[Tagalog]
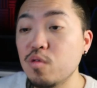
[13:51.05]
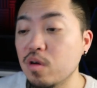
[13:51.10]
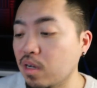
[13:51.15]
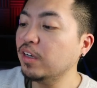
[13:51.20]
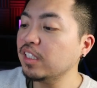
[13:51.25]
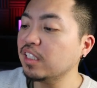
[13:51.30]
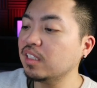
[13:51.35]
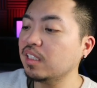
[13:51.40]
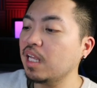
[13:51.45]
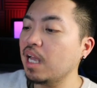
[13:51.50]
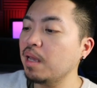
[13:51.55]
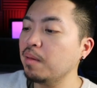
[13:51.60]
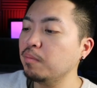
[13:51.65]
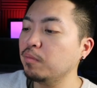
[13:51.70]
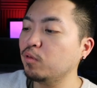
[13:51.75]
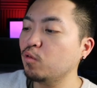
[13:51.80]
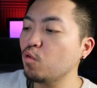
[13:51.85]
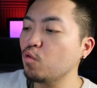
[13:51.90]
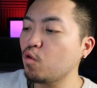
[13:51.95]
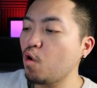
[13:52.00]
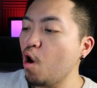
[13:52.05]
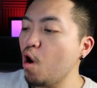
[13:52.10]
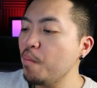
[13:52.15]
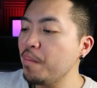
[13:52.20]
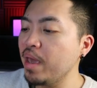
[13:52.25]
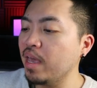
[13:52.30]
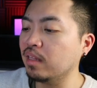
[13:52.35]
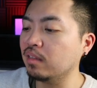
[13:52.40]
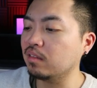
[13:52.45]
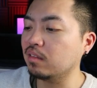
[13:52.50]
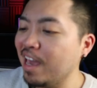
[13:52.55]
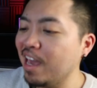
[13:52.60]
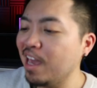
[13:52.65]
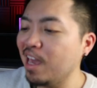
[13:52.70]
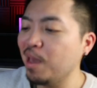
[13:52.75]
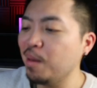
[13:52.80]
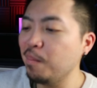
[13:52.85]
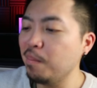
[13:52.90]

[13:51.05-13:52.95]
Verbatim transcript: First time to comment. Hehe,